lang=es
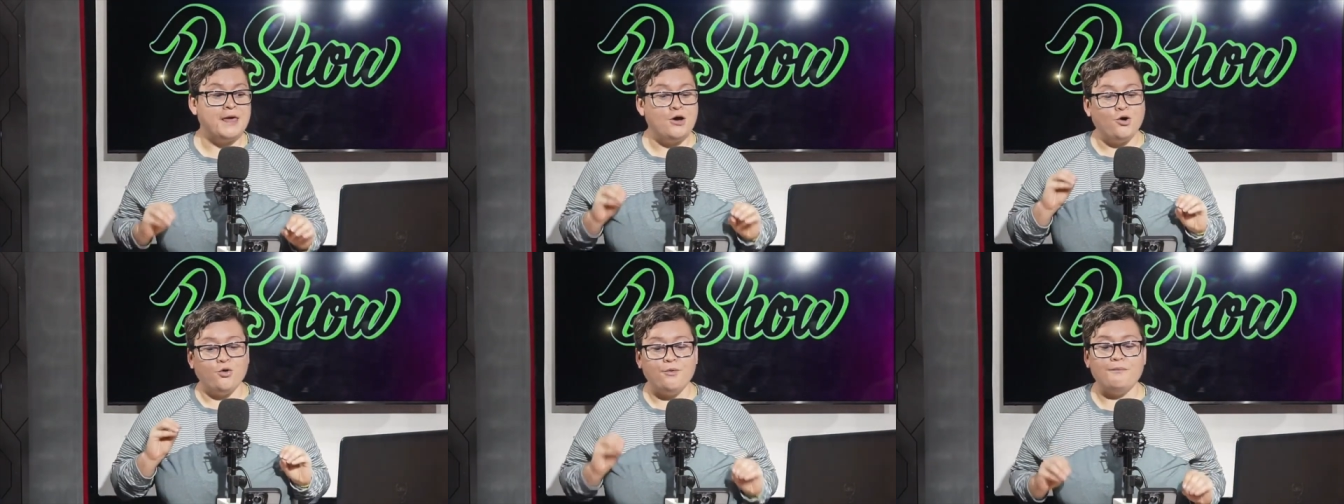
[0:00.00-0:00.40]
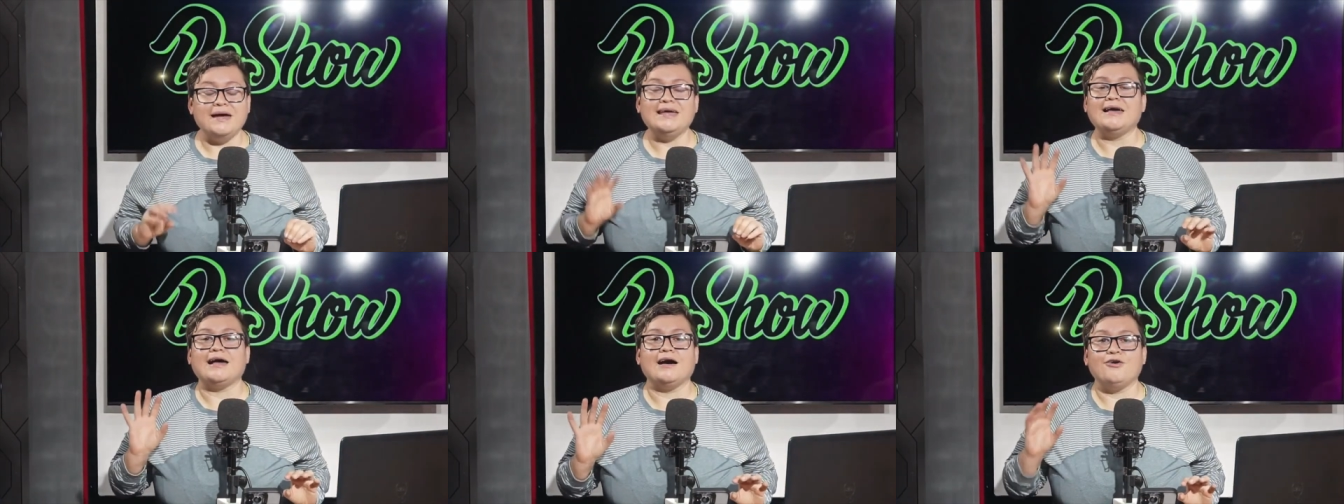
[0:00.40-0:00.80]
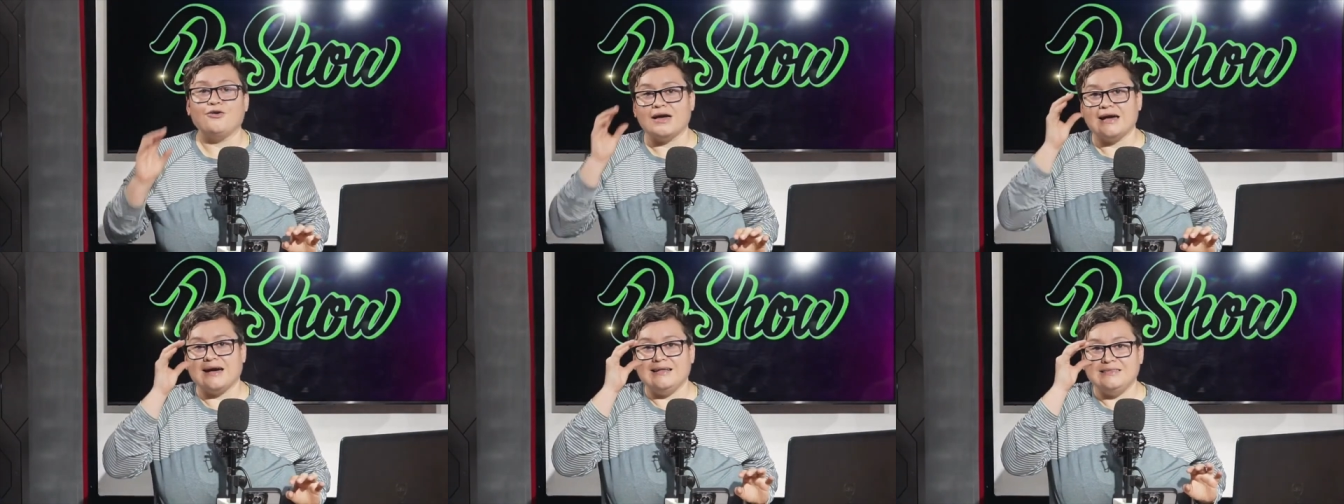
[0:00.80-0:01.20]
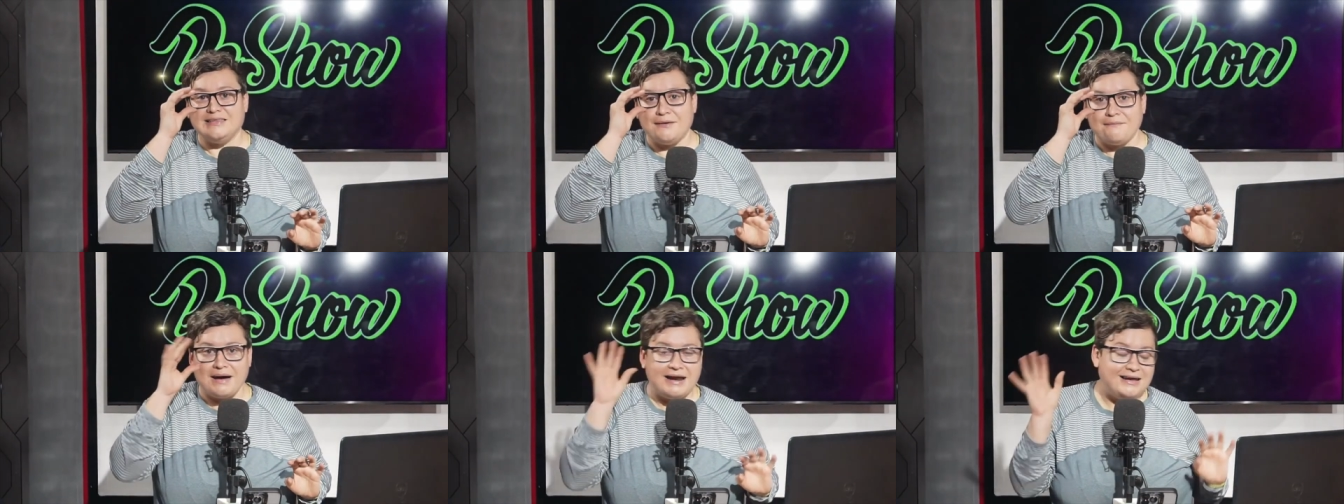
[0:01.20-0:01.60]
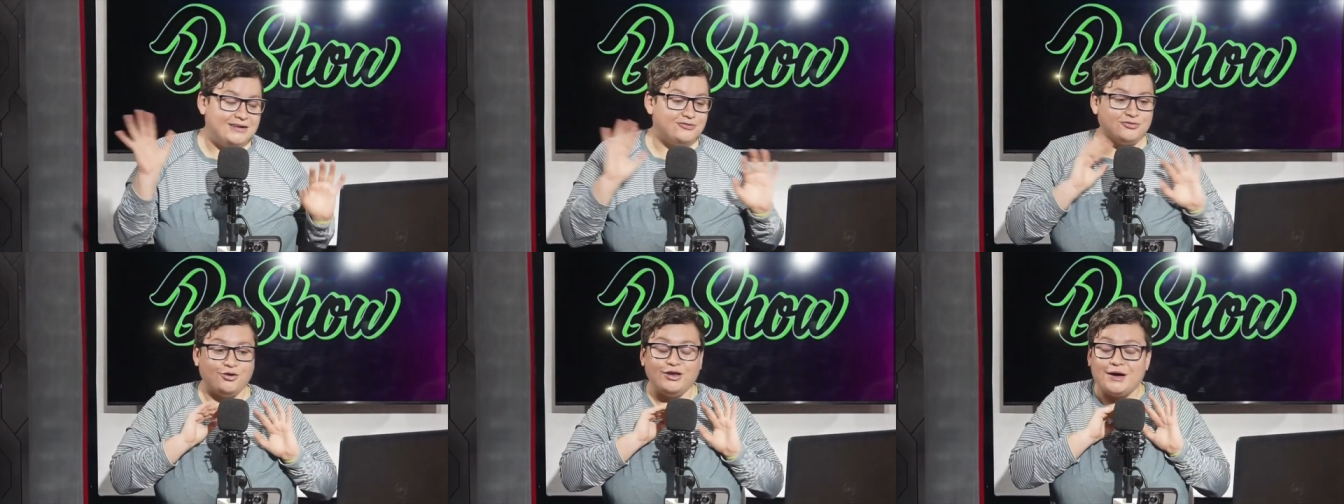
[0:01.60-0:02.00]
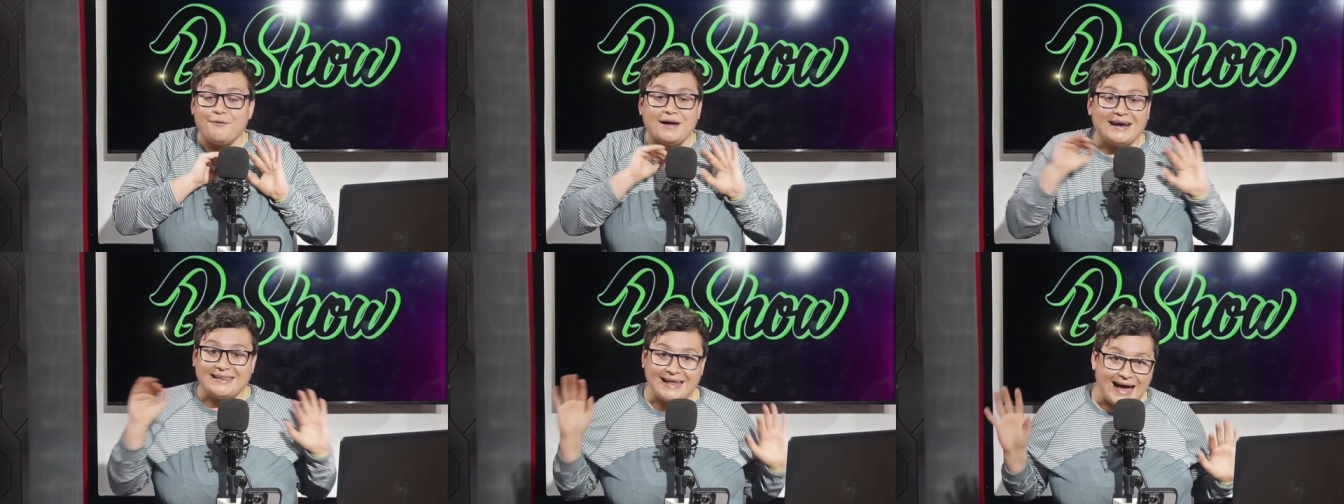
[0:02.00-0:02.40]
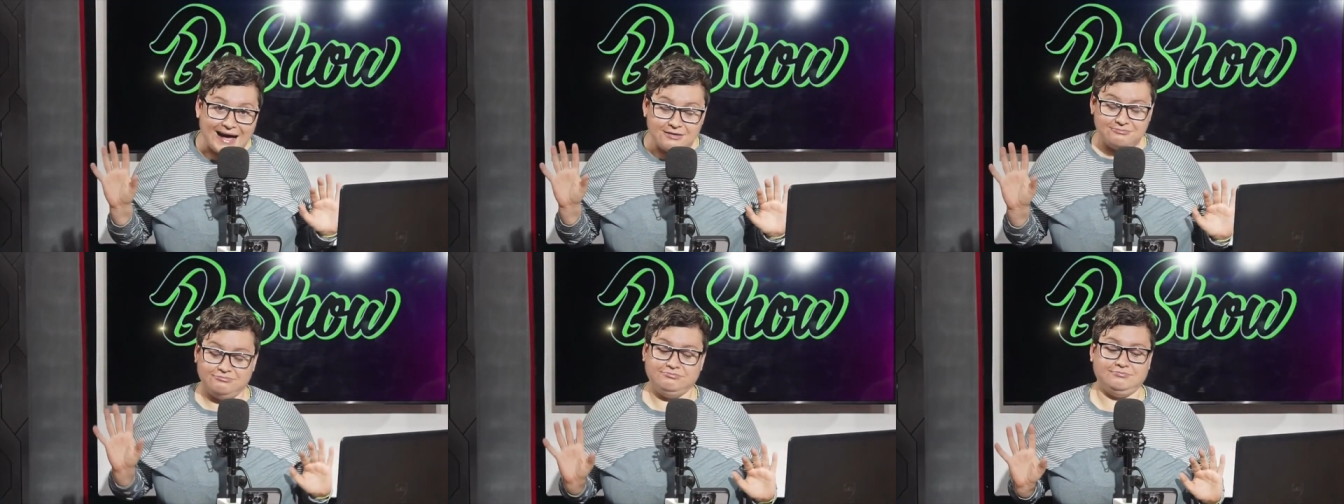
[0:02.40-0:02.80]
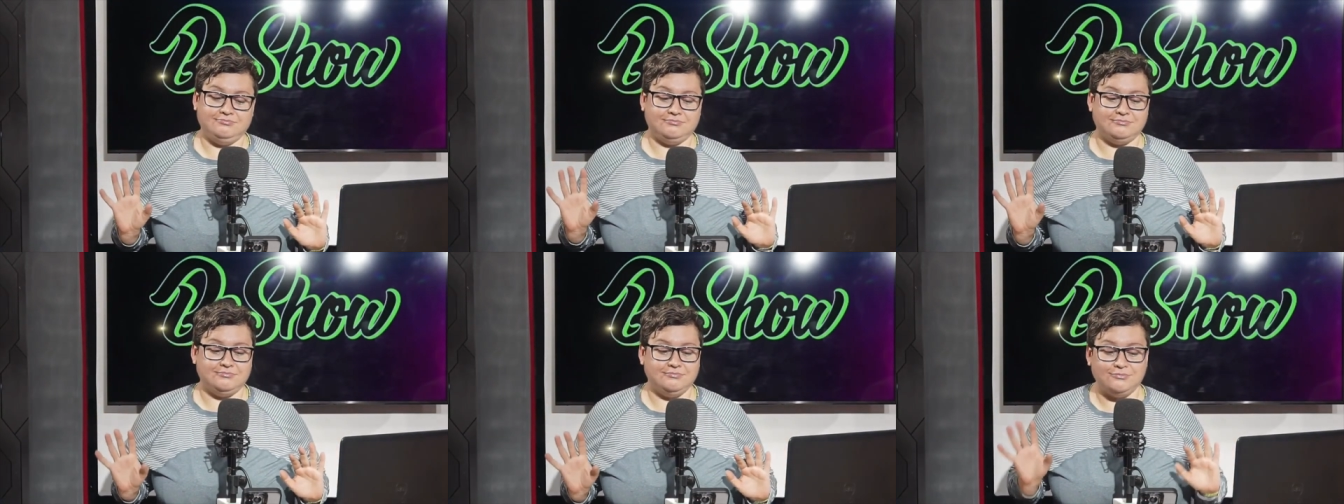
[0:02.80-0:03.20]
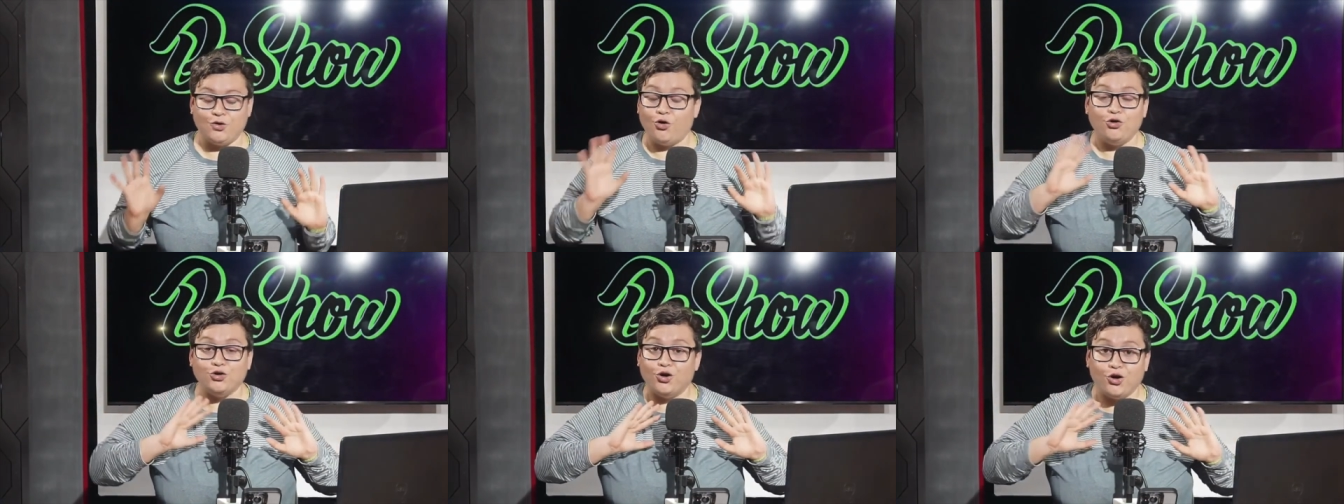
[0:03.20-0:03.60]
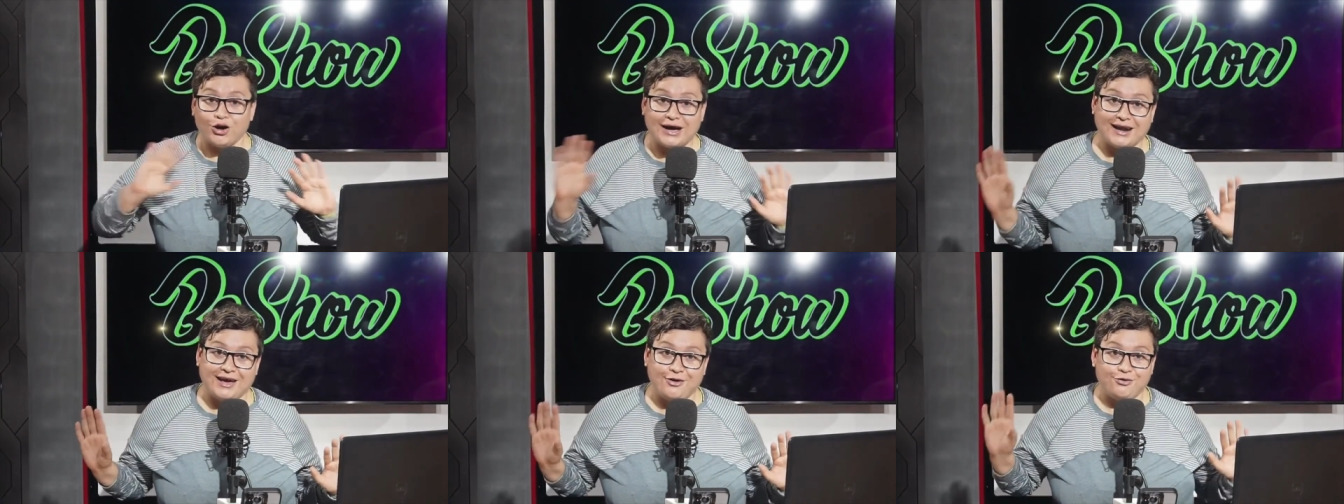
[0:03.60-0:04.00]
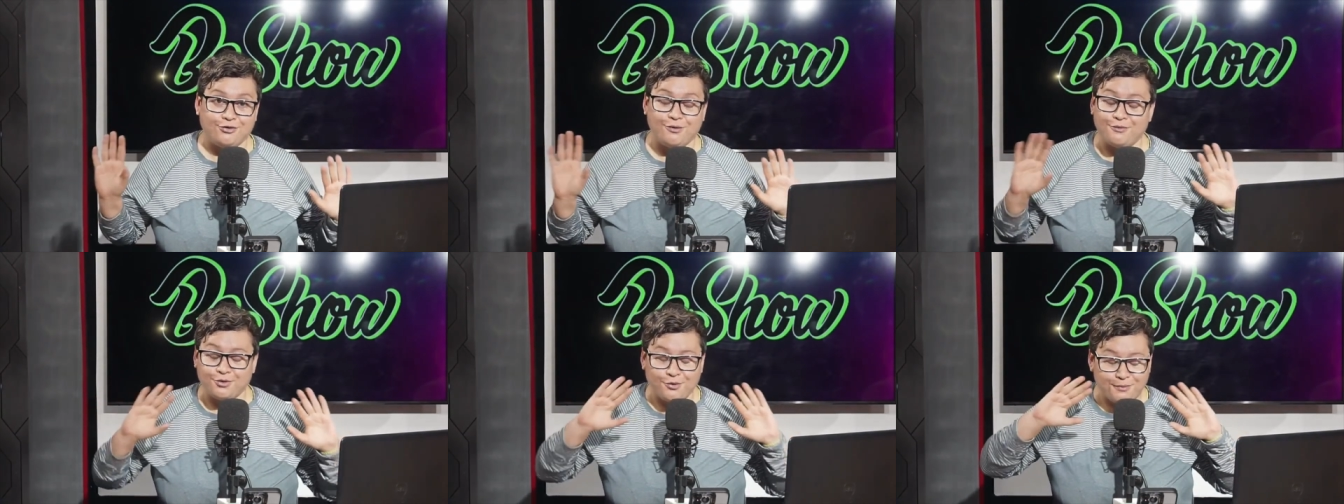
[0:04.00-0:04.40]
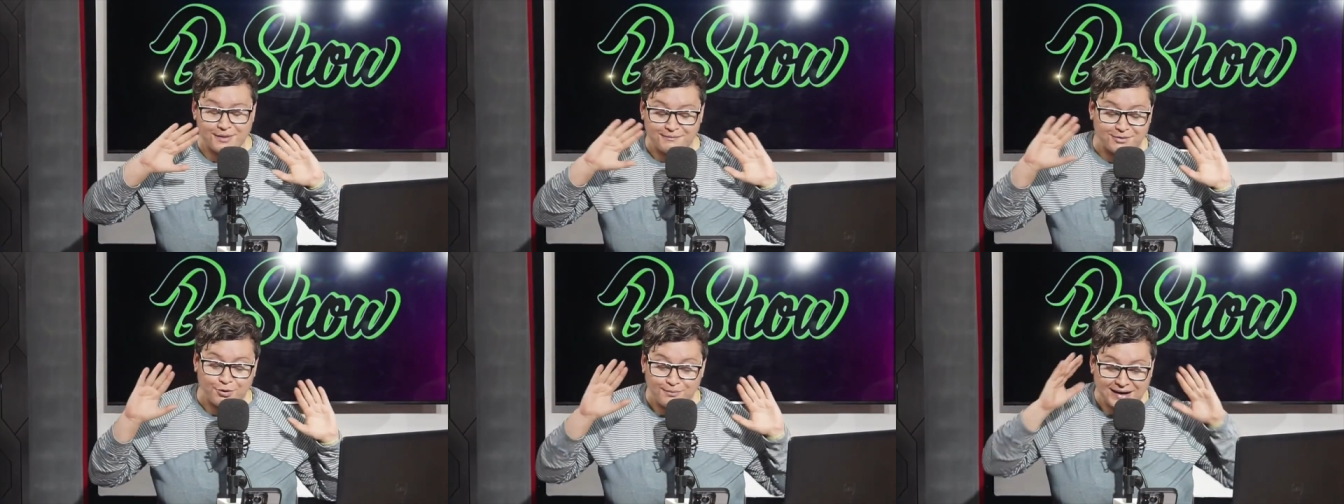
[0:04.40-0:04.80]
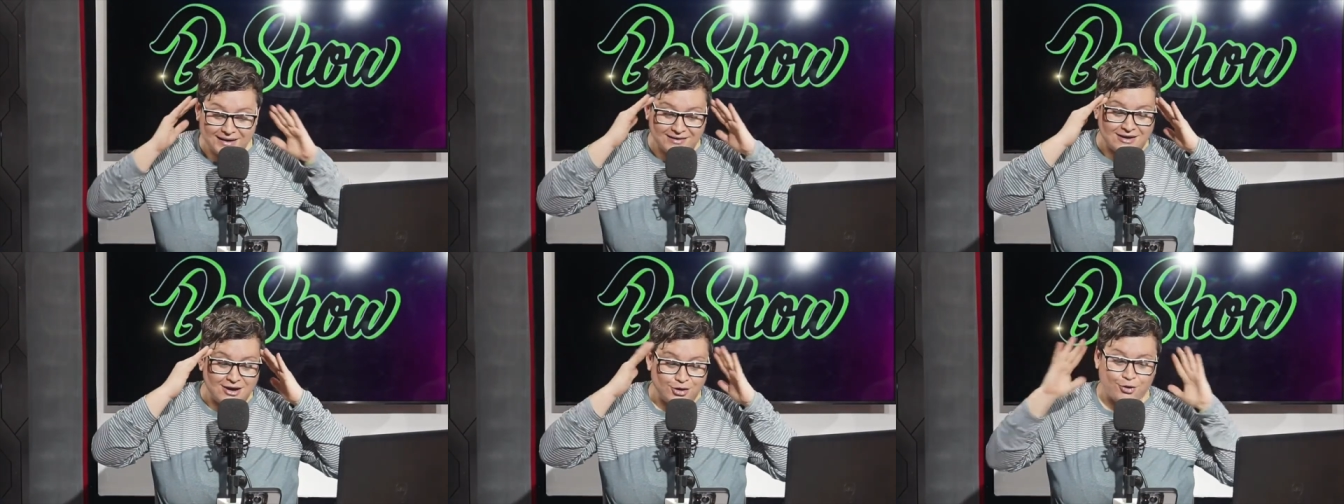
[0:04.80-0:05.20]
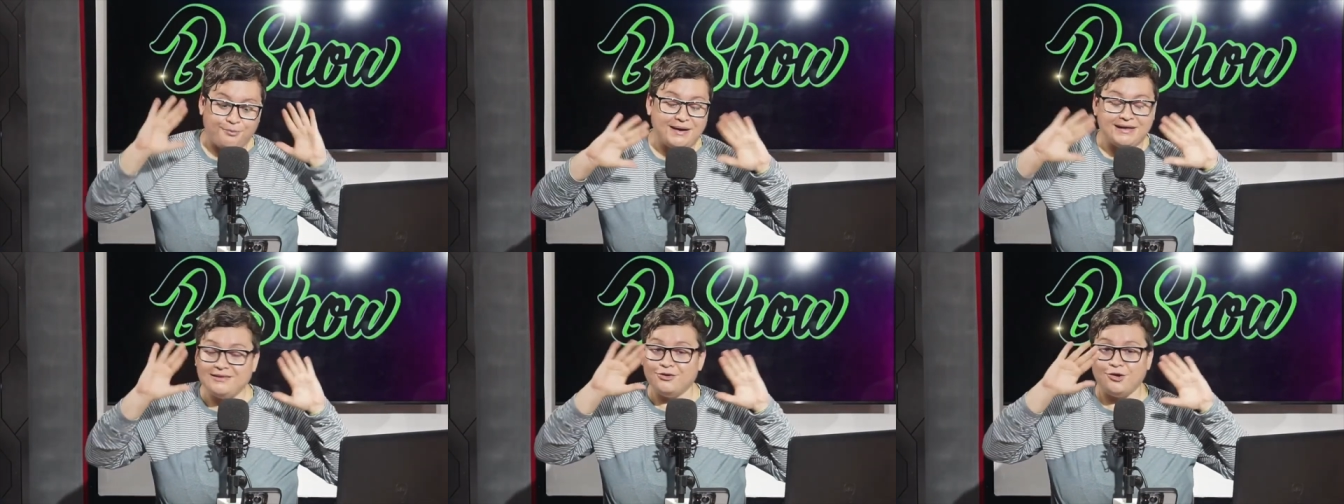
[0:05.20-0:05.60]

un mexicano que cante mal. Eso de verdad no, no lo creo, no, no, me, no, me, no, me,